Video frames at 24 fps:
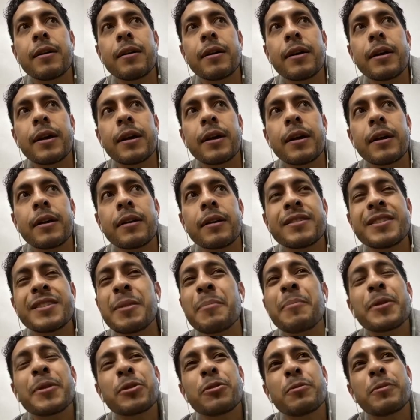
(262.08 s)
eh,
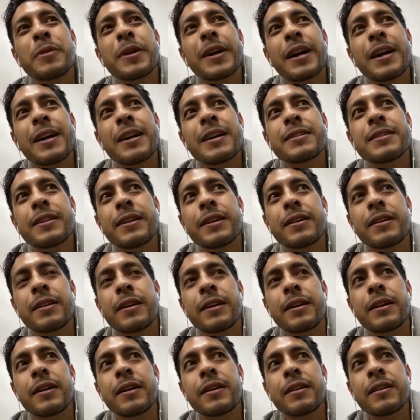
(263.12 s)
siempre tuve ganas
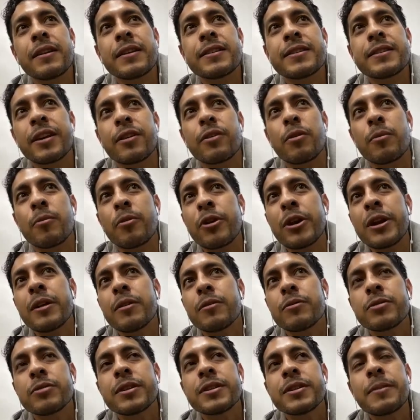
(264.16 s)
de, ser como él,
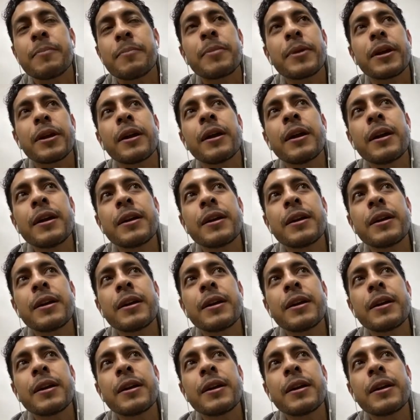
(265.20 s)
o sea, siempre,